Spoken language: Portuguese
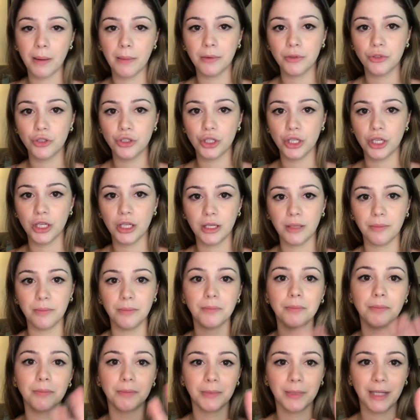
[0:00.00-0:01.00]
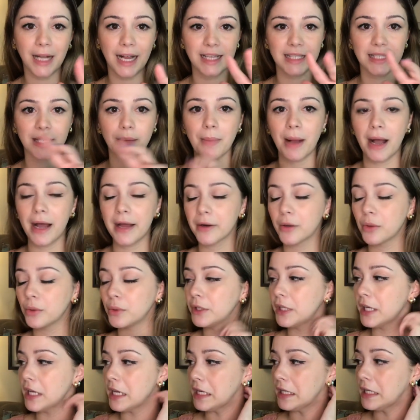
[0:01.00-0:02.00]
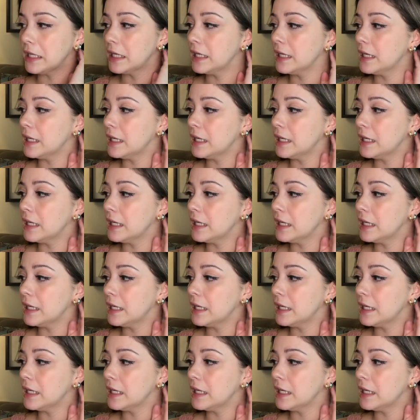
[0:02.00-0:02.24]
de casa-barco dele.